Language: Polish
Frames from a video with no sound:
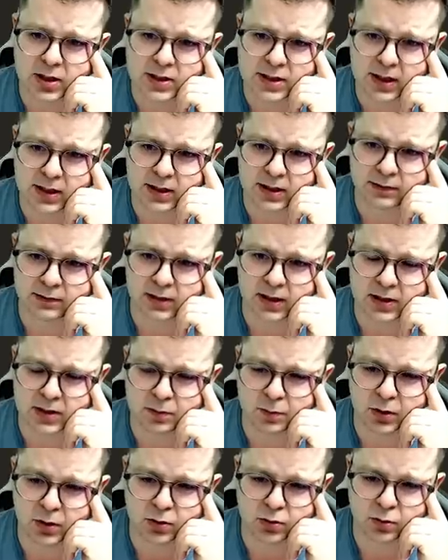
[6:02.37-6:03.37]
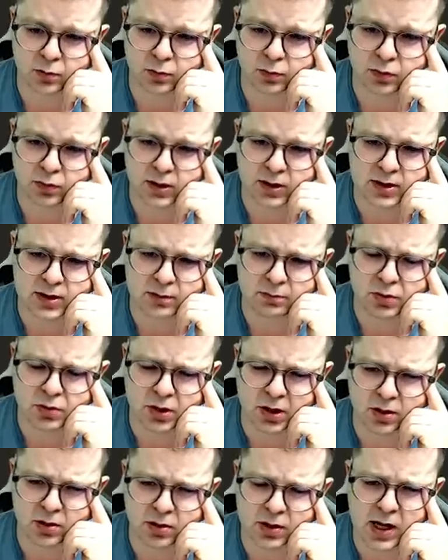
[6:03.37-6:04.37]
zagra w ten sposób. Jestem
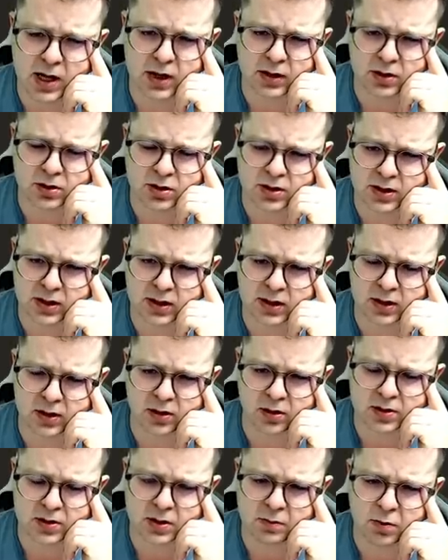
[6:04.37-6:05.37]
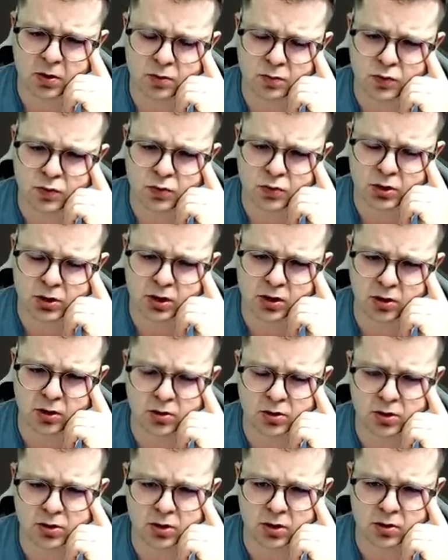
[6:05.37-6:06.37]
przekonany, że zagra gońcem. On musi
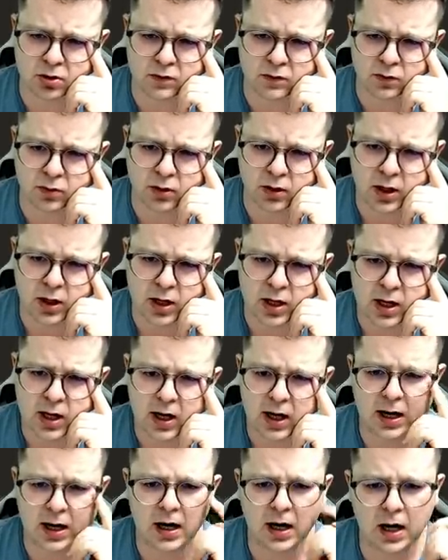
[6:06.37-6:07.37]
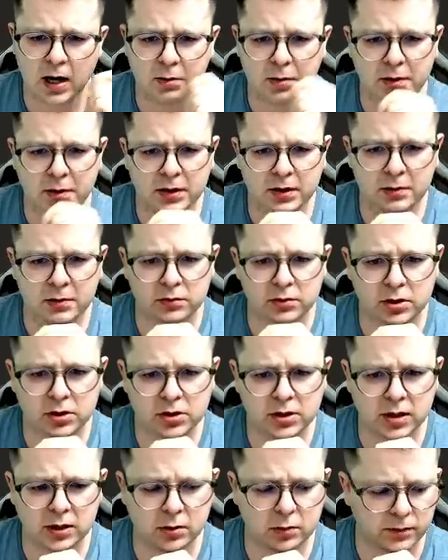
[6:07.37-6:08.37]
kończyć rozwój. Aha, bo będę miał też
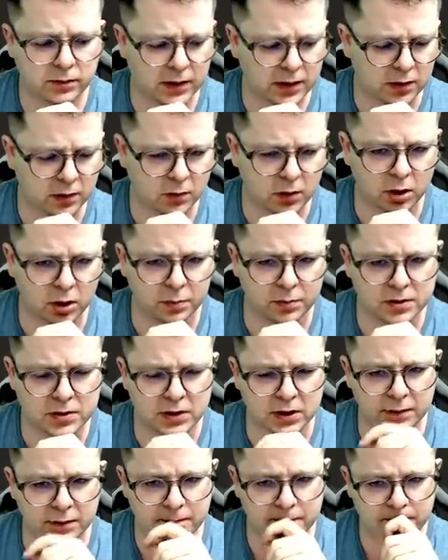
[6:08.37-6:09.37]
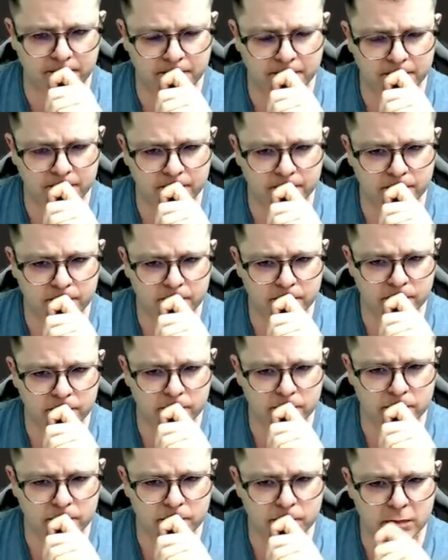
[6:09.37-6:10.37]
taką fajną opcję.
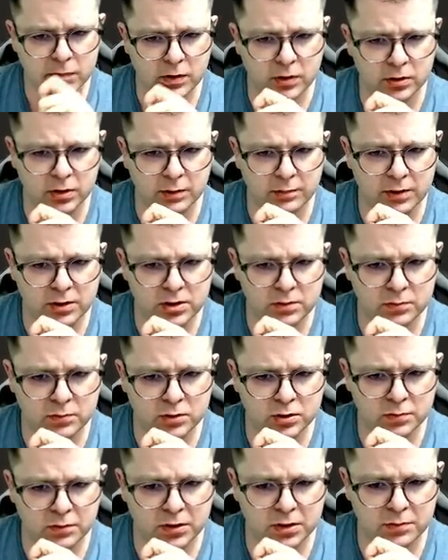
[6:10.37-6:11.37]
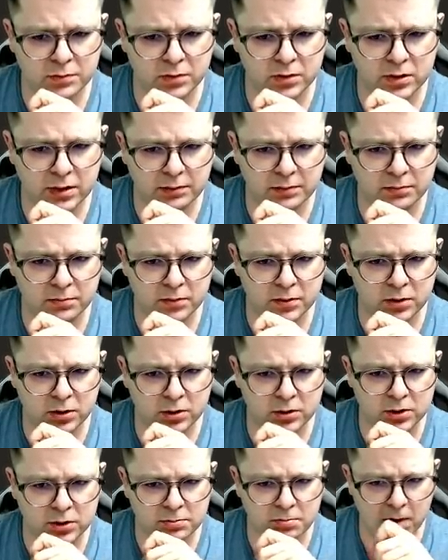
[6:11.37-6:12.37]
On nie będzie mógł zbić, bo tam
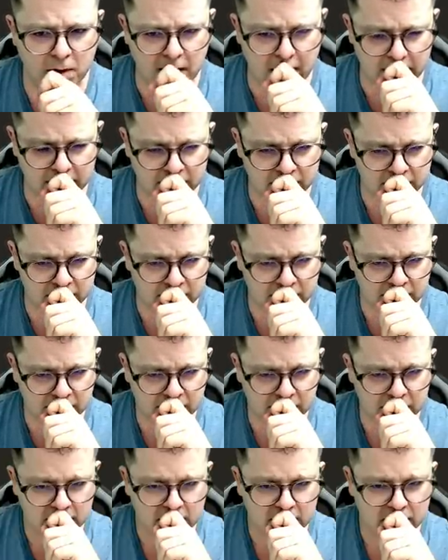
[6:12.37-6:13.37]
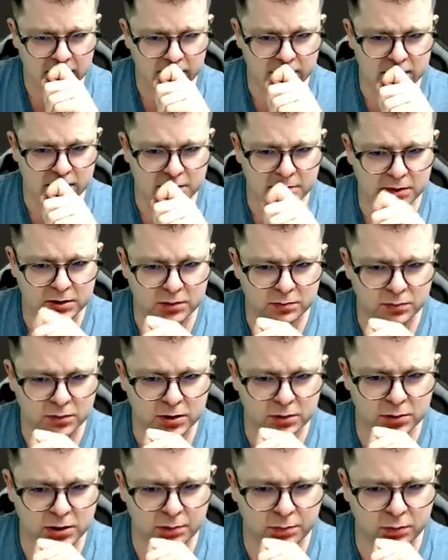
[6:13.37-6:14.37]
grozi mat. Więc będzie
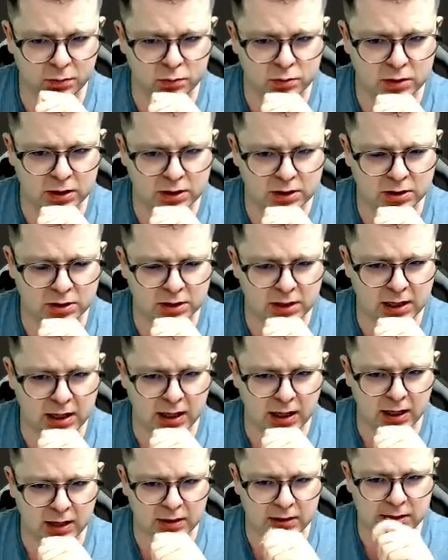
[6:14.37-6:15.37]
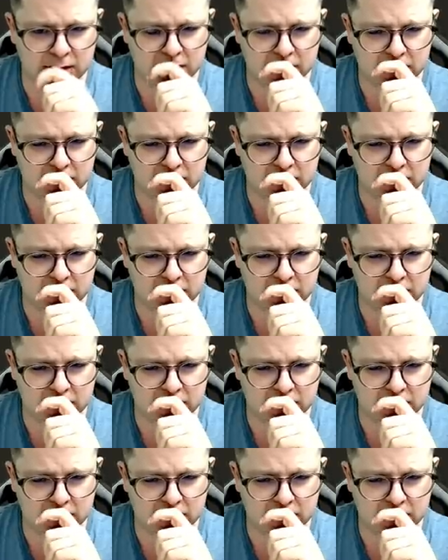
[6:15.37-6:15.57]
musiał się poruszać tak.